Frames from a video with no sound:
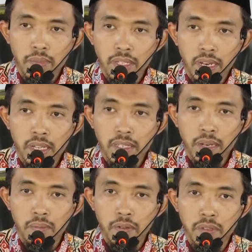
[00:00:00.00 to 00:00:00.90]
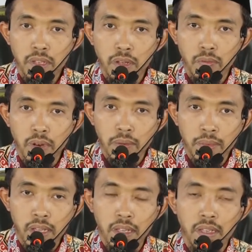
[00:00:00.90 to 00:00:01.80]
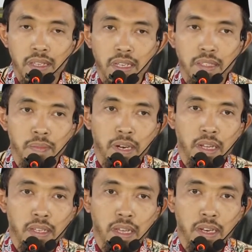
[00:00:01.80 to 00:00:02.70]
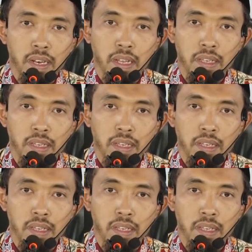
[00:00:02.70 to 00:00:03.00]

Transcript: penjelasan bahwasanya ulama yang sebenarnya adalah